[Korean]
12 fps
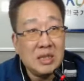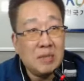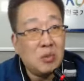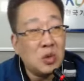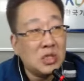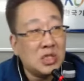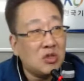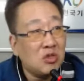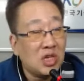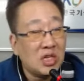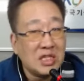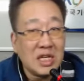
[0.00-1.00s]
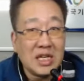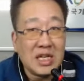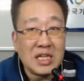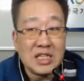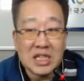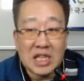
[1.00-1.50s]
입병치고는 굉장히
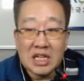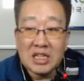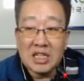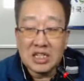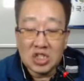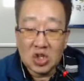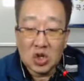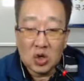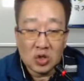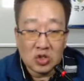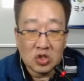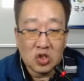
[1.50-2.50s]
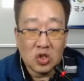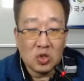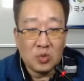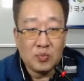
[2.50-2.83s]
날씨가 따뜻했죠. 그죠?